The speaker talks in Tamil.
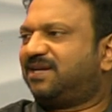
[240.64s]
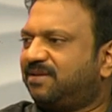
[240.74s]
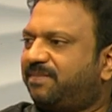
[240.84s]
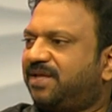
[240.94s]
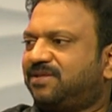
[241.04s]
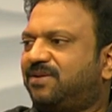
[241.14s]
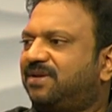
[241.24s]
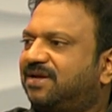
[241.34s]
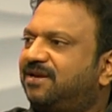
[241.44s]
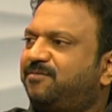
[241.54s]
எடுத்து பார்த்தோன்னே
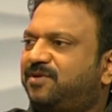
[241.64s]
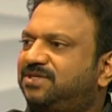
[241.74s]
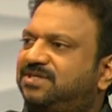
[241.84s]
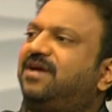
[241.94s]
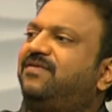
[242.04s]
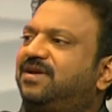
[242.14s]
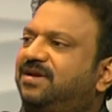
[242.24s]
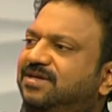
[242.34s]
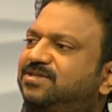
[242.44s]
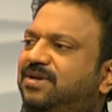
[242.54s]
கண்டுபிடிச்சிட்டு
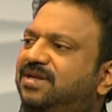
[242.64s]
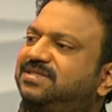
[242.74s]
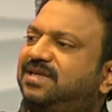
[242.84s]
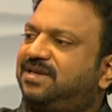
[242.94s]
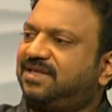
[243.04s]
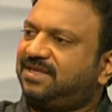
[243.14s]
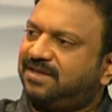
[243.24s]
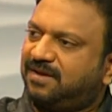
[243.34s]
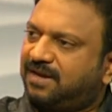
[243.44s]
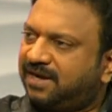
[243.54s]
அவர்கிட்ட சொன்னேன் சார்
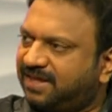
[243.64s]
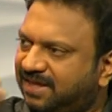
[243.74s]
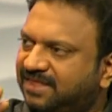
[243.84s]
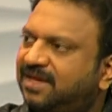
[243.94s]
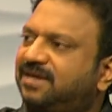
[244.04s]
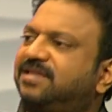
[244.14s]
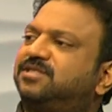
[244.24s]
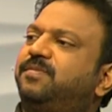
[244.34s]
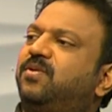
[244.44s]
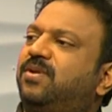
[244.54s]
ஆனால் எந்த
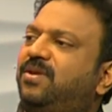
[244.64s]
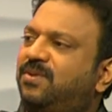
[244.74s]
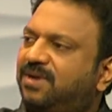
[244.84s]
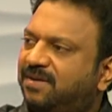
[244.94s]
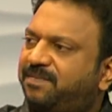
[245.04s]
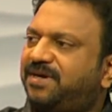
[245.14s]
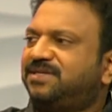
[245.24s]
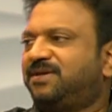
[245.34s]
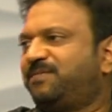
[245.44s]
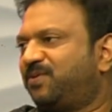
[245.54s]
டெக்ஸ்ட் புக்லேயும் நான்
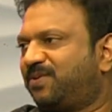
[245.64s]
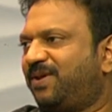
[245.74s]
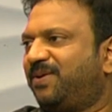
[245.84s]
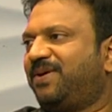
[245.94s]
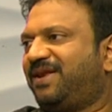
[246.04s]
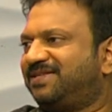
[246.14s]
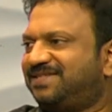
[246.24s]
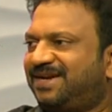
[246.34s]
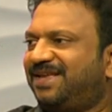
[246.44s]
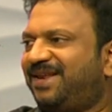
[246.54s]
படித்த புக்லேயோ இல்லை
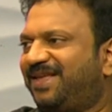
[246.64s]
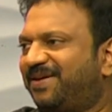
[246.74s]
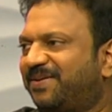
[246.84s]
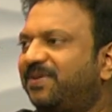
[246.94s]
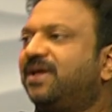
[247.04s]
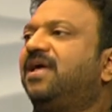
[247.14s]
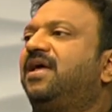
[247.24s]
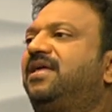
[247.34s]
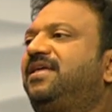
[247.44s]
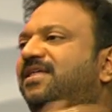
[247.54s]
ஜேர்னல்லையோ
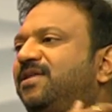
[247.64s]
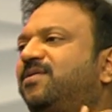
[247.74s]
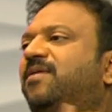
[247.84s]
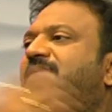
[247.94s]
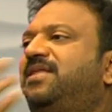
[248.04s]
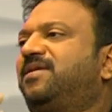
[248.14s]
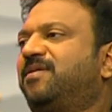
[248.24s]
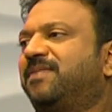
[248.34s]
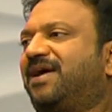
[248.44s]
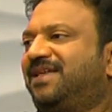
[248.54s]
இதுக்கும்
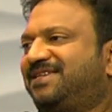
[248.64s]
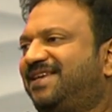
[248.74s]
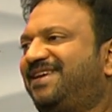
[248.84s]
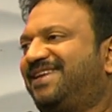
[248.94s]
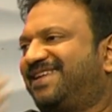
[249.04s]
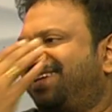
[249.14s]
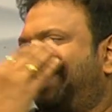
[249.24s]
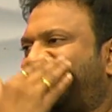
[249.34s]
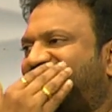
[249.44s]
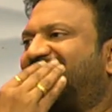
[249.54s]
அதுக்கும் கனெக்ஷன்
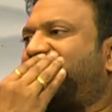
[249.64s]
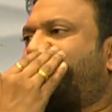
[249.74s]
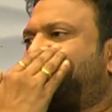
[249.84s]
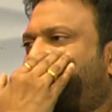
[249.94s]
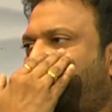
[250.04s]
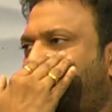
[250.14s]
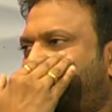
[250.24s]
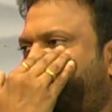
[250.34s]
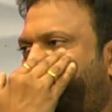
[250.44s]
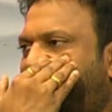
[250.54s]
இருக்குது இங்கே
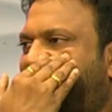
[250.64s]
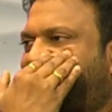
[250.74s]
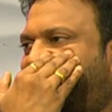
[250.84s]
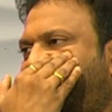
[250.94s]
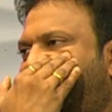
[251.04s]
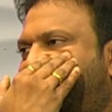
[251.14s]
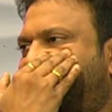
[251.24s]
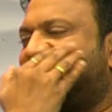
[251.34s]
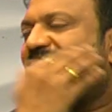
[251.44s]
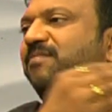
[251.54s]
பர்ஃபார்மேஷன் மேல் தடையில
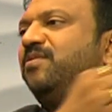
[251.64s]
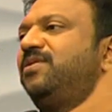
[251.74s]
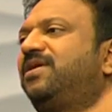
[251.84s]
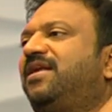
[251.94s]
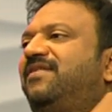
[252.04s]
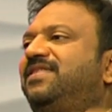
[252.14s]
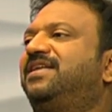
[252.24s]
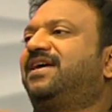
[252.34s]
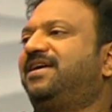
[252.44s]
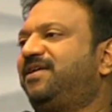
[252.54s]
இருந்தால் முதுகில் வந்து
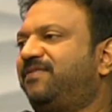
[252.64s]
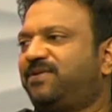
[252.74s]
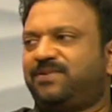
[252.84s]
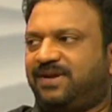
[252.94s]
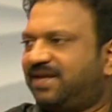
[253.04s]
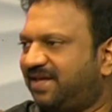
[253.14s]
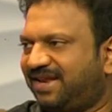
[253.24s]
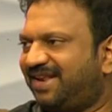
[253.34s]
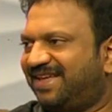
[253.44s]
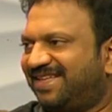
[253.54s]
கட்டி வரும்லாம்
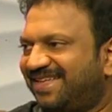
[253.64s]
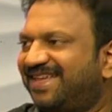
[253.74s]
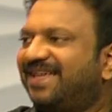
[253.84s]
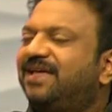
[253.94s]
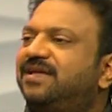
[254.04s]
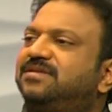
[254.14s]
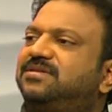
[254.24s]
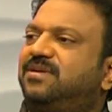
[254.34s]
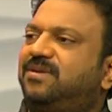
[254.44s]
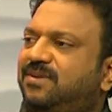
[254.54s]
இல்லை இல்லை
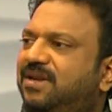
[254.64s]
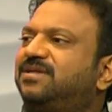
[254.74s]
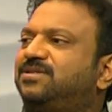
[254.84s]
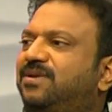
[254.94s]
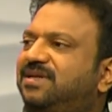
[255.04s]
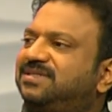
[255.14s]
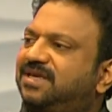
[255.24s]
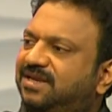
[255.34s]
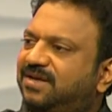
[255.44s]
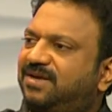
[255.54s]
ஸோ நான் சொன்னேன்
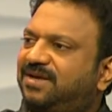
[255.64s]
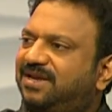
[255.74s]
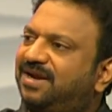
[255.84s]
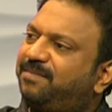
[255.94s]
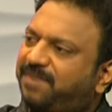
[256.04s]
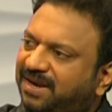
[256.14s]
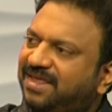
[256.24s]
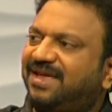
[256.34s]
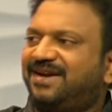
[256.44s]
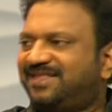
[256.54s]
சார் ரெண்டு பல்லு
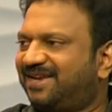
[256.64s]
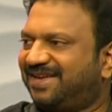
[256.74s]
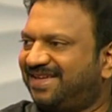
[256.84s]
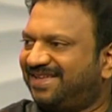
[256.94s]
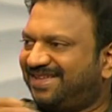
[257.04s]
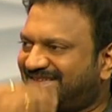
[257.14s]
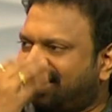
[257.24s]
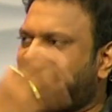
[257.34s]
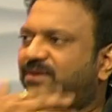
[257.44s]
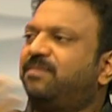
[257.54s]
எடுத்துருங்க
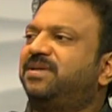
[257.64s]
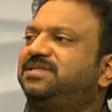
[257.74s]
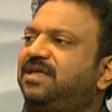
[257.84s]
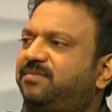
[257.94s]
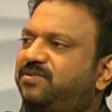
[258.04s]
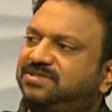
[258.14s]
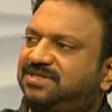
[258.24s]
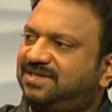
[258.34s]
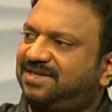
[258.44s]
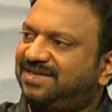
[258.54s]
ஏன்னா ரொம்ப சீல்
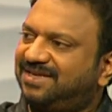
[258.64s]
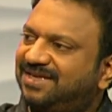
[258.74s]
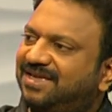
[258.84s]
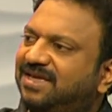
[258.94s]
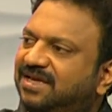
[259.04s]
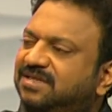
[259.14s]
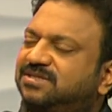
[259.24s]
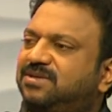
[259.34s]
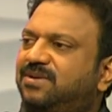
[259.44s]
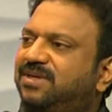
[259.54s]
பிடிச்சிருக்கு
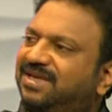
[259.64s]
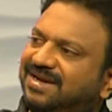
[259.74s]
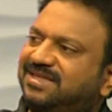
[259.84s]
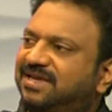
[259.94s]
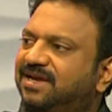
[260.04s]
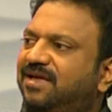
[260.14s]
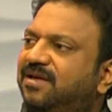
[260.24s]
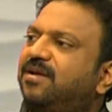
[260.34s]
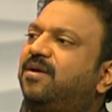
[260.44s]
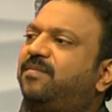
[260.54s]
ஸோ எடுத்துருங்க
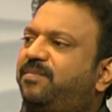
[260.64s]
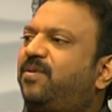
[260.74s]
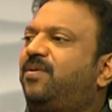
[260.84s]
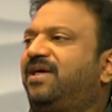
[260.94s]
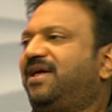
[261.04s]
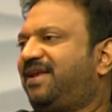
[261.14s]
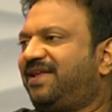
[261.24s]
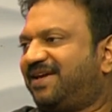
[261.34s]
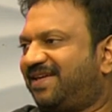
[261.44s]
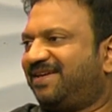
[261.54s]
போனால்
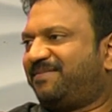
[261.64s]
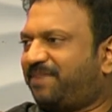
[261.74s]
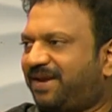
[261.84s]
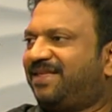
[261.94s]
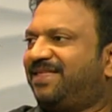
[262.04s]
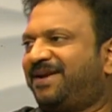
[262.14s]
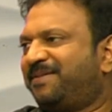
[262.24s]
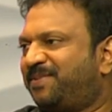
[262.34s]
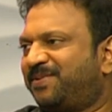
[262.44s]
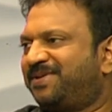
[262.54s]
என்னங்க பல்லு தானே
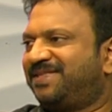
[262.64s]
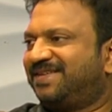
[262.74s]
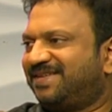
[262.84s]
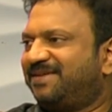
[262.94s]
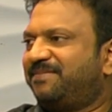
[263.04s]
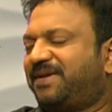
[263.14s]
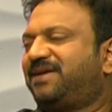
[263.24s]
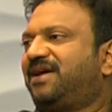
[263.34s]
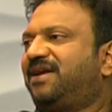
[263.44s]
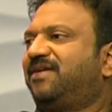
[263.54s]
போகுது
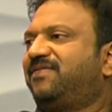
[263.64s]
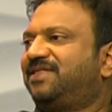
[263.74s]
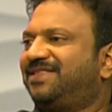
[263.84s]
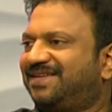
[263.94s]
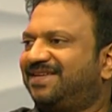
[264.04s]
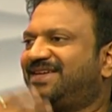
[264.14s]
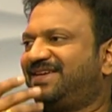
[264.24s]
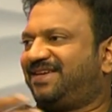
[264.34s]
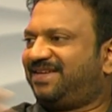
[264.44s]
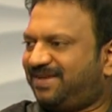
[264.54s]
பட் ஆனால் வந்து
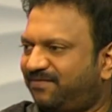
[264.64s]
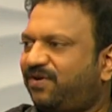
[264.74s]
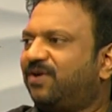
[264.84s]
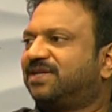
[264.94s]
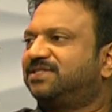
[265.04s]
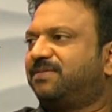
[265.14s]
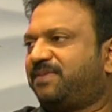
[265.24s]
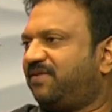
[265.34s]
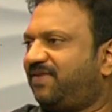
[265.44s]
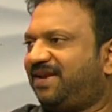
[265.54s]
இவ்வளோ
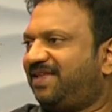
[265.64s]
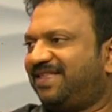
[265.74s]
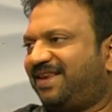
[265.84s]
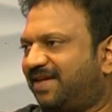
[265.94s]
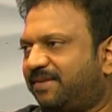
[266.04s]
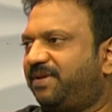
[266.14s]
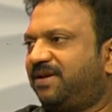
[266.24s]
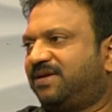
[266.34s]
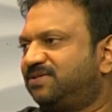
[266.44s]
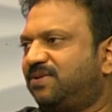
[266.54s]
கஷ்டப்பட வேண்டியதில்லை
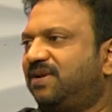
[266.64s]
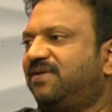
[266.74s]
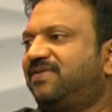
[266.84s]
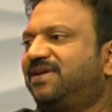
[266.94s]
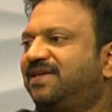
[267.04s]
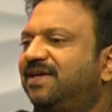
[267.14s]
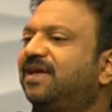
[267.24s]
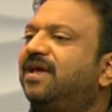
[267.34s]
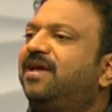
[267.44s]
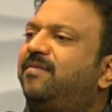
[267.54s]
அப்படின்னு நான் சொன்னேன் அவருக்கு
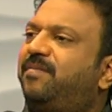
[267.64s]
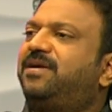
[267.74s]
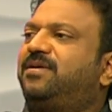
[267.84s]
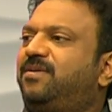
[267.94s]
பட்